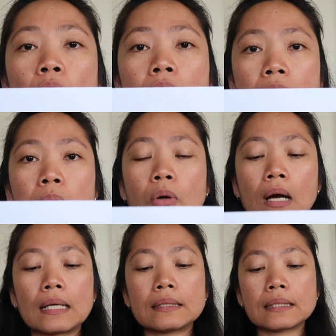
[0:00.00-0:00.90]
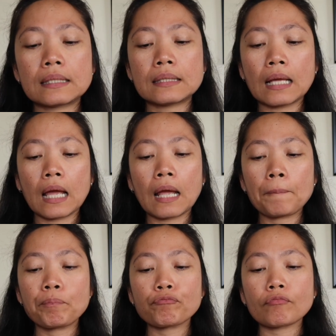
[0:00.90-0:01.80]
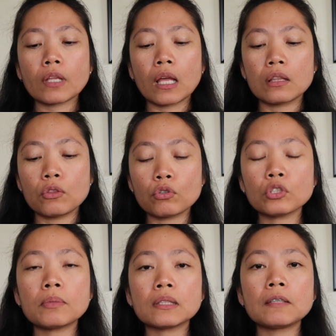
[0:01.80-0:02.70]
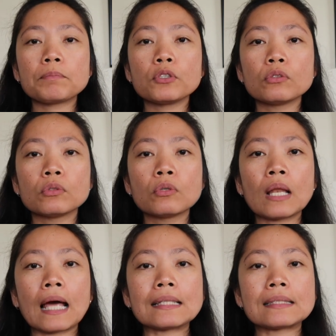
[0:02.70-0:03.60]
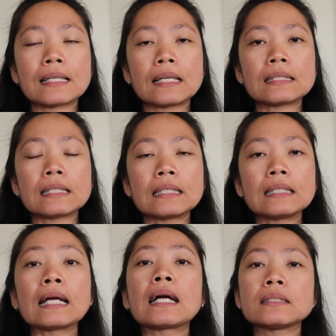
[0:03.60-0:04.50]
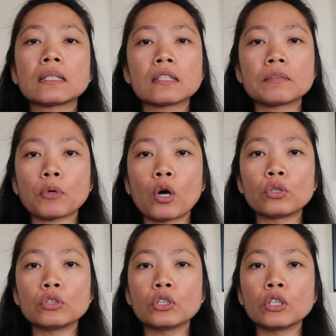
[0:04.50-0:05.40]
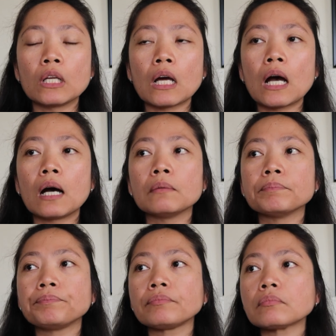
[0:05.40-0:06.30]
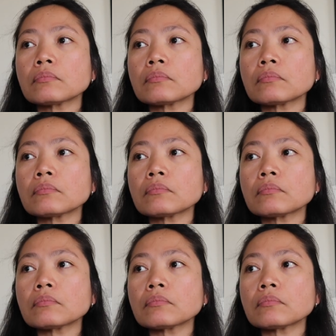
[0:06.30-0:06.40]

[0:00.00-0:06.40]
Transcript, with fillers: ako ang nagbukas. Kasi, nung dumating po yung Google AdSense, nagkasakit po ako noon. Um,